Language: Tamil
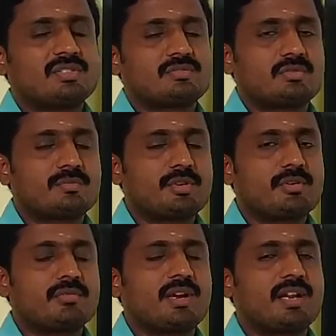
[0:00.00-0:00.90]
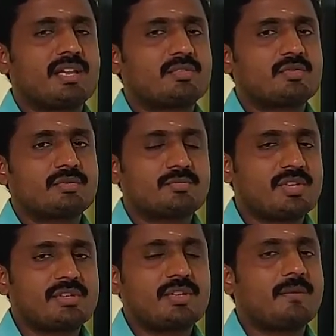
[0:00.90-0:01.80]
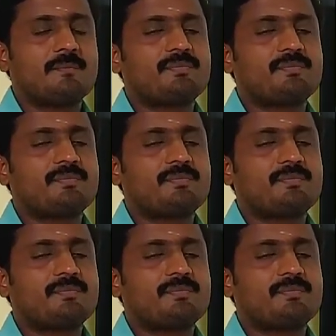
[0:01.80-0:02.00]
தோசை சுட முடியும் அன்றைக்கே சுட முடியாதுல்ல